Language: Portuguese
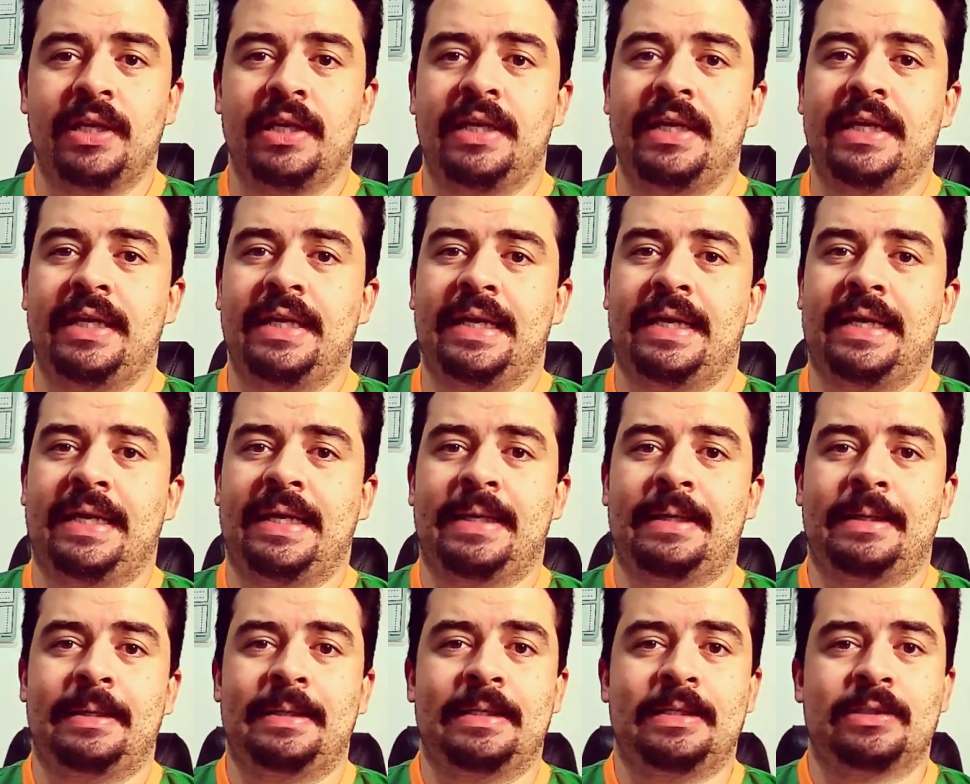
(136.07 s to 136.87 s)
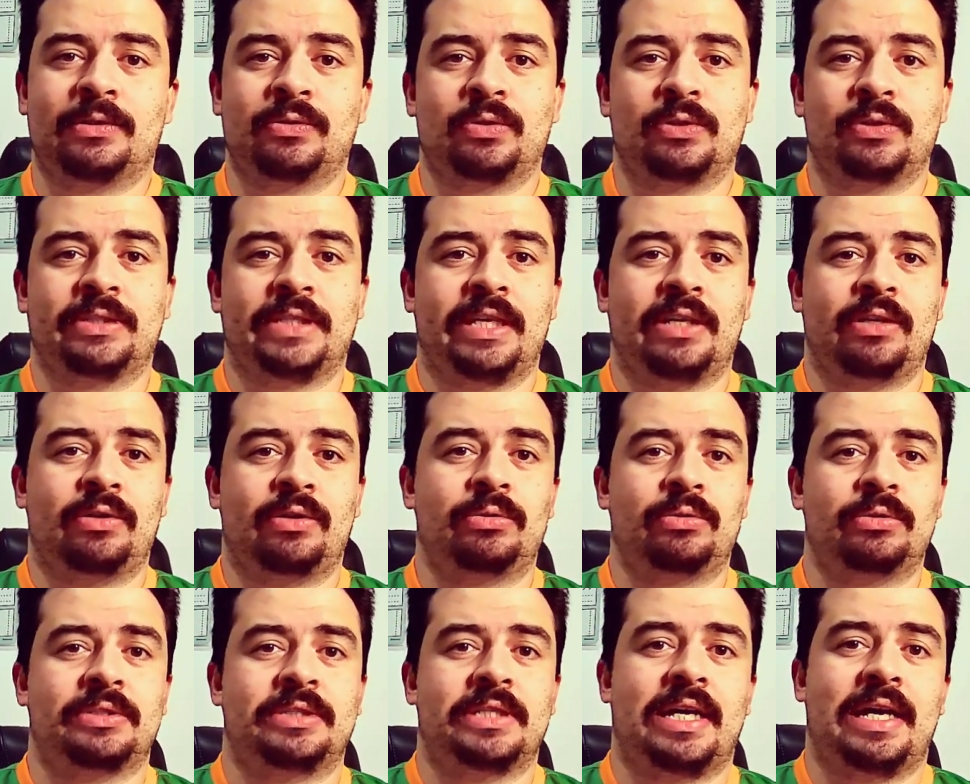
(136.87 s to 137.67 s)
É, eles conseguem
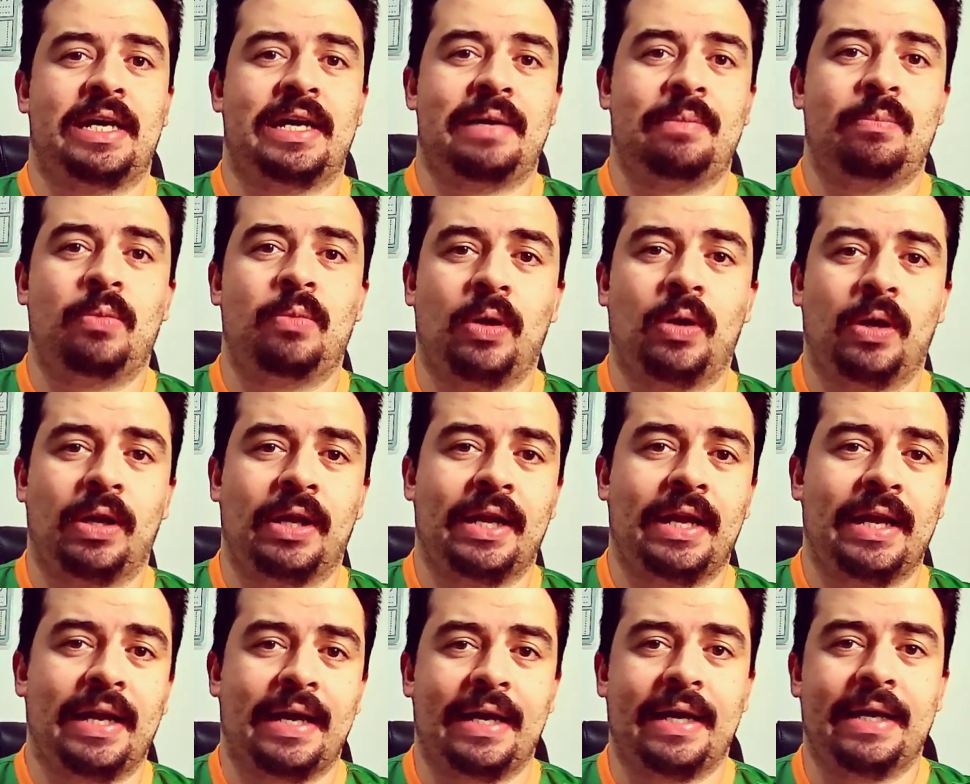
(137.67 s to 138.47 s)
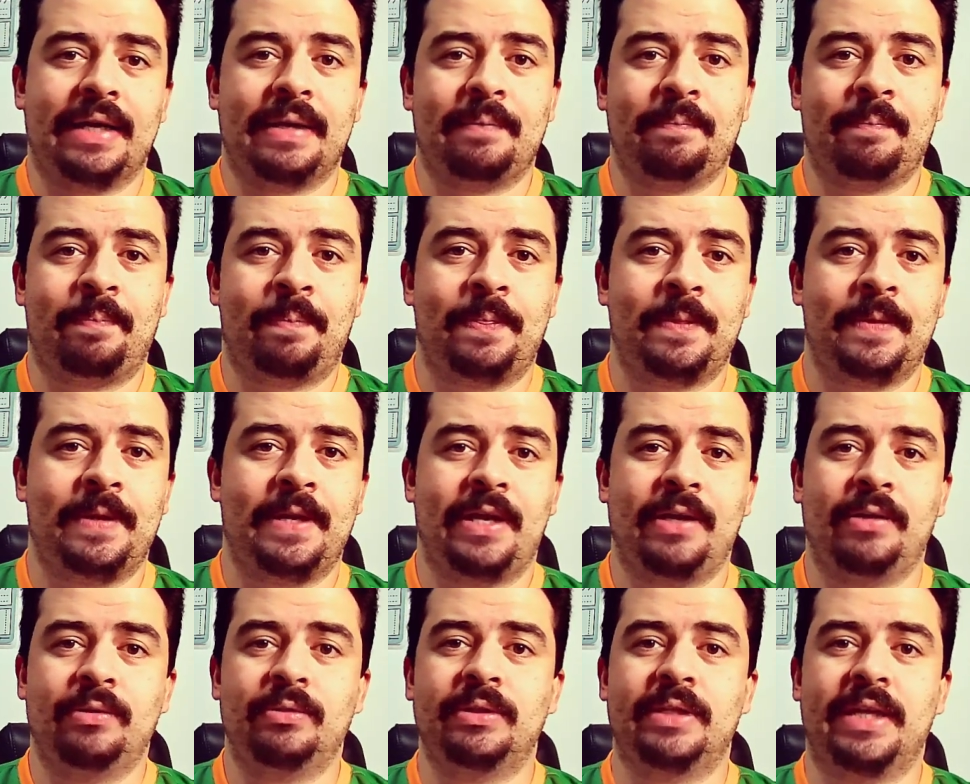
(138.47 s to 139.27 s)
cruzar a bola na área, e
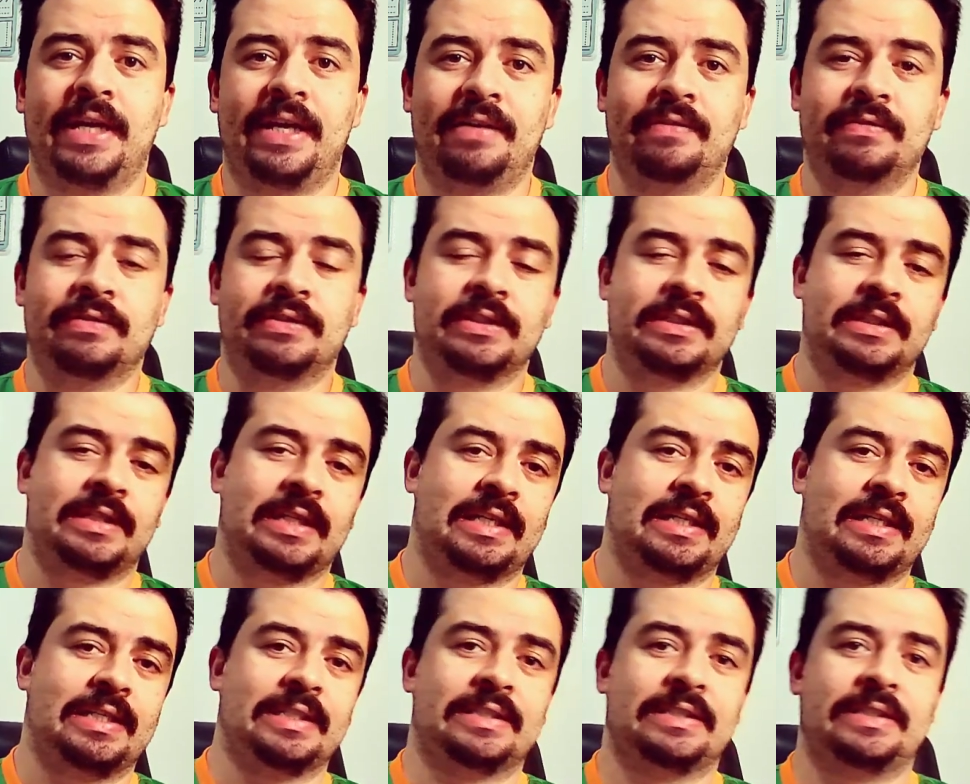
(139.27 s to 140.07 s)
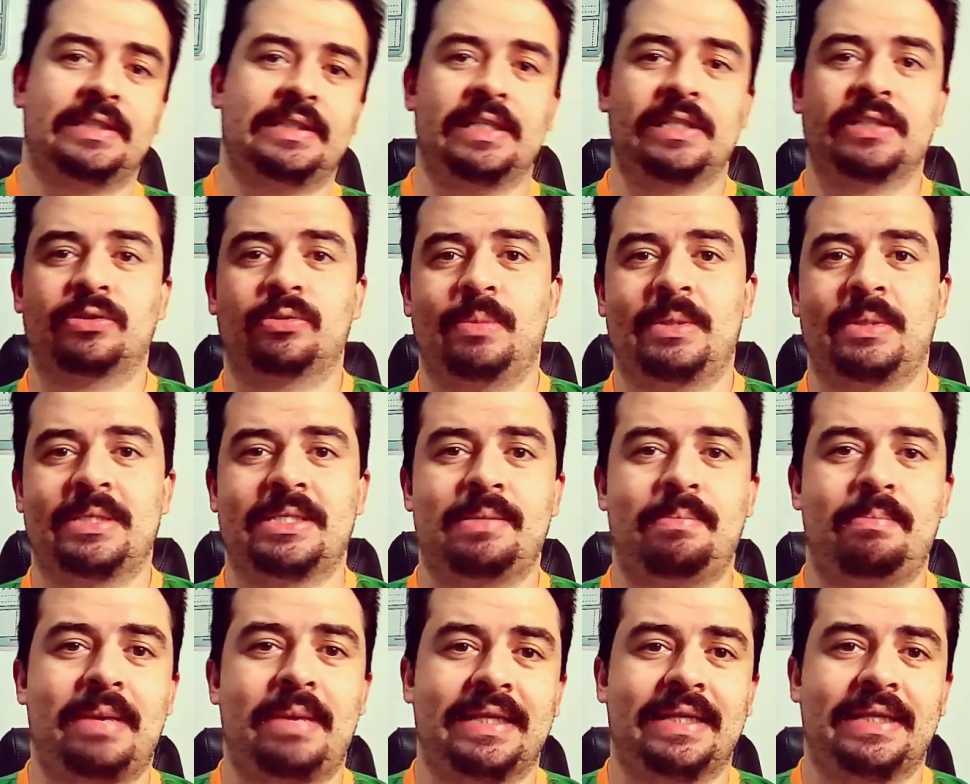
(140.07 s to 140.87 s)
aí o David, atacante deles, começa a
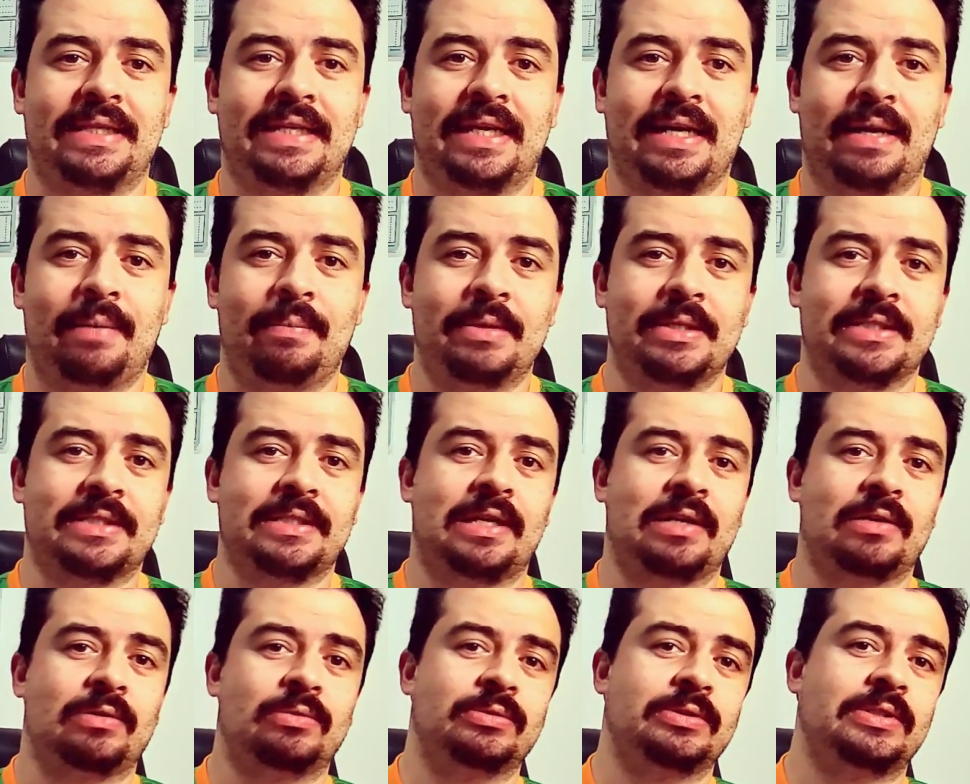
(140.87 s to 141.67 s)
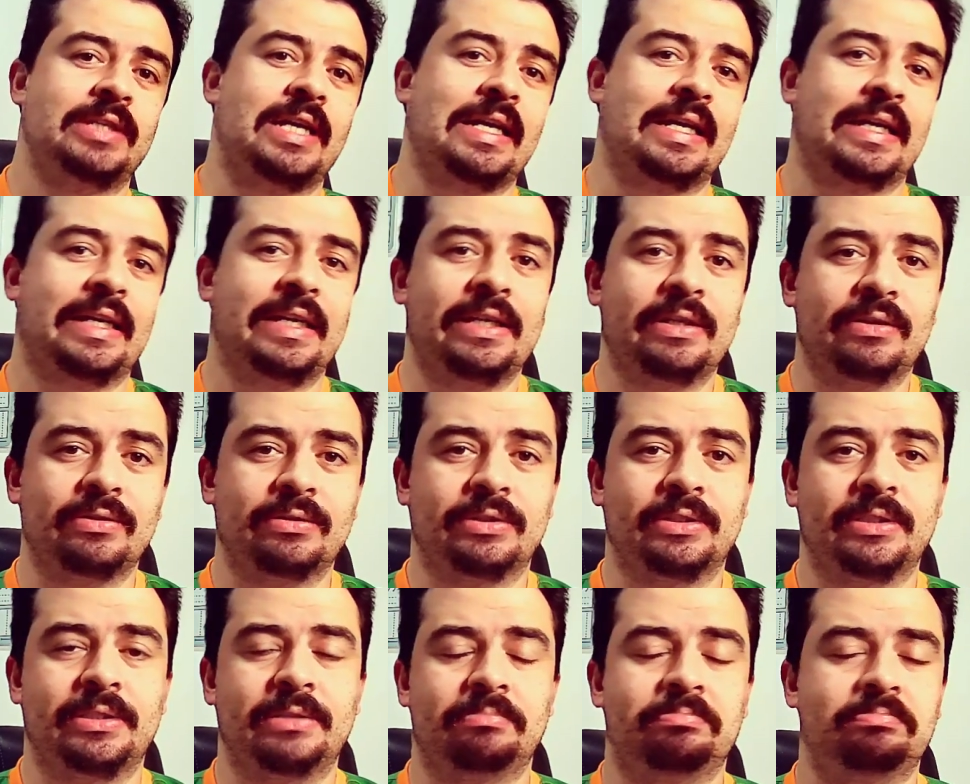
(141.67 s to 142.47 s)
bater cabeça lá com os zagueiros,
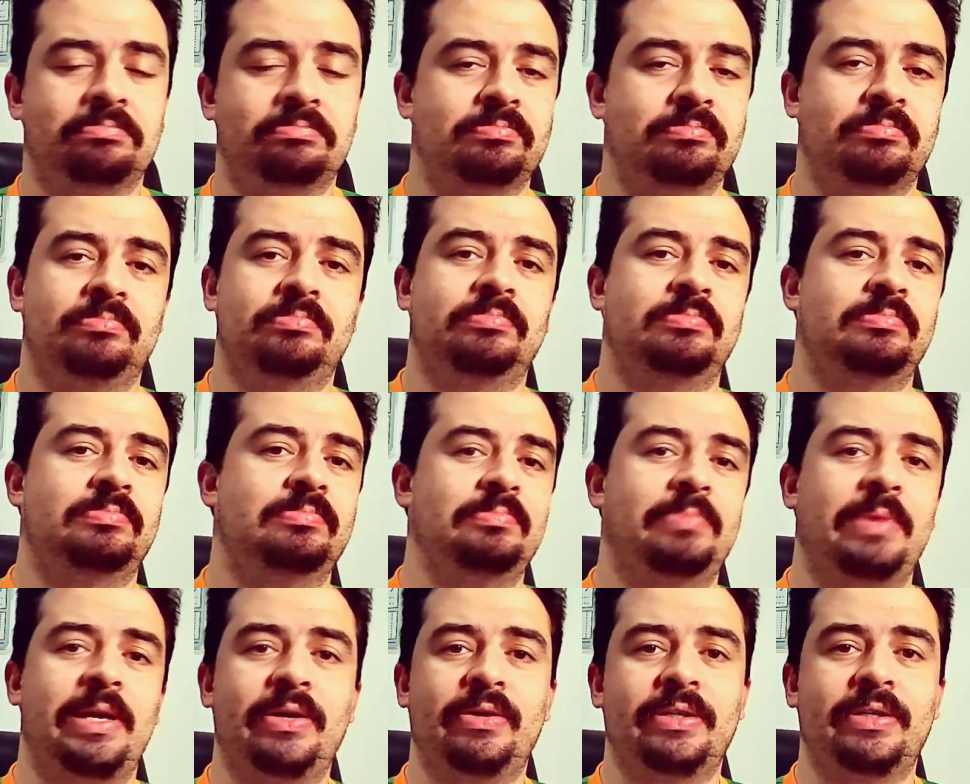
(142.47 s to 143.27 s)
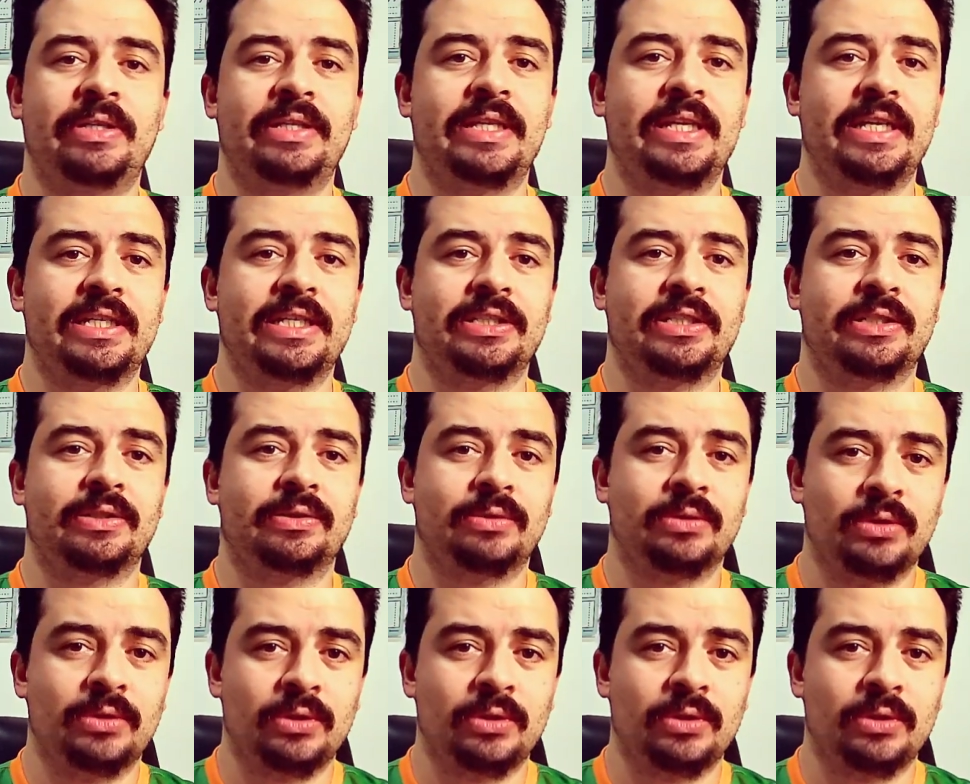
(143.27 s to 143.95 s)
que meio que deixam